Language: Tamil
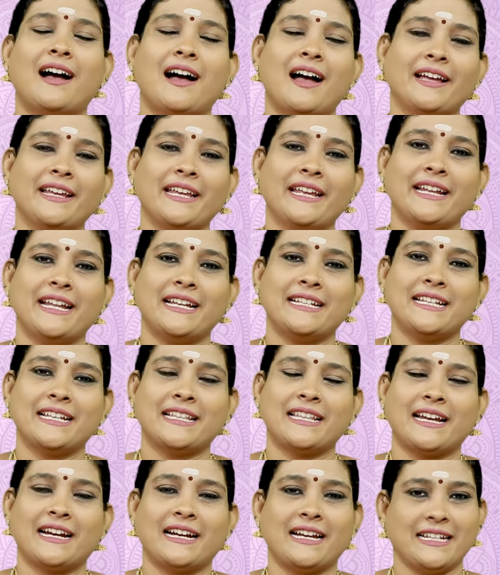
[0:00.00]
ஆகிய
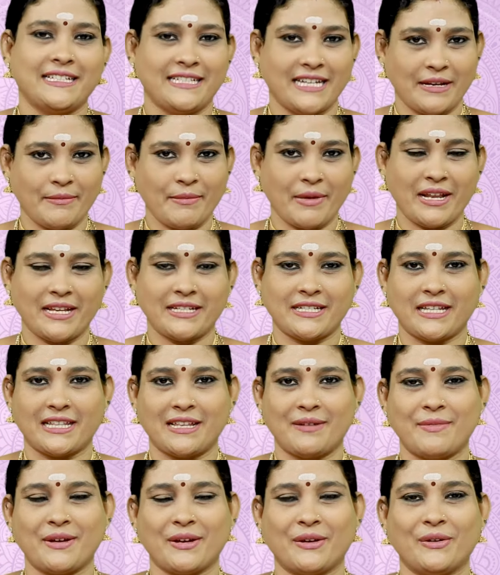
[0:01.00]
நட்சத்திரங்களை ஜென்ம
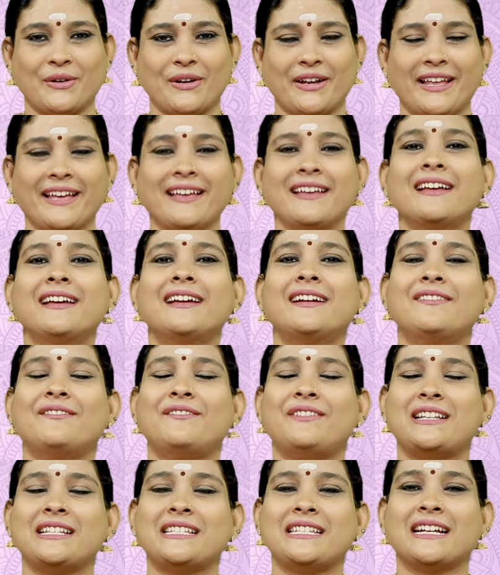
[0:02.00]
நட்சத்திரமாக கொண்ட
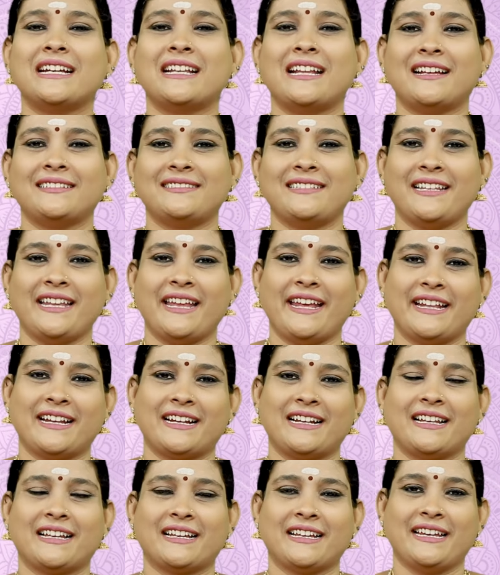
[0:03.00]
விருச்சகராசி
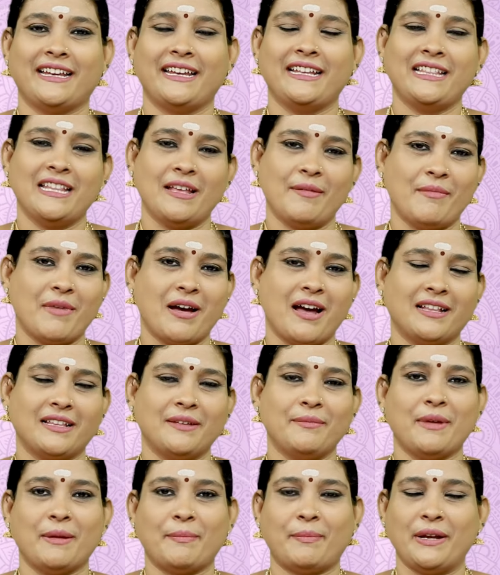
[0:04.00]
நேயர்களுக்கு இந்த
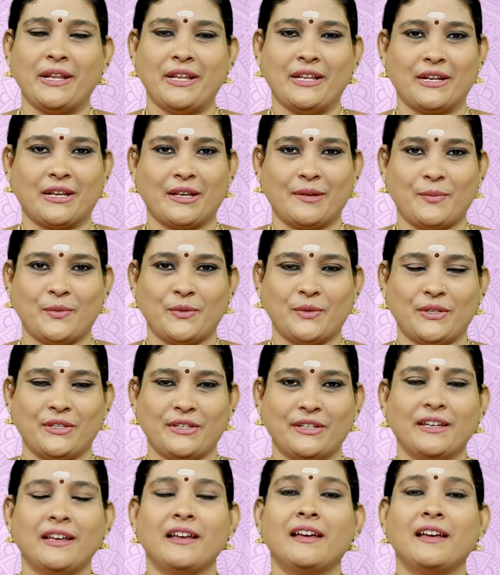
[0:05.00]
மாதம் எப்படி இருக்க போகுது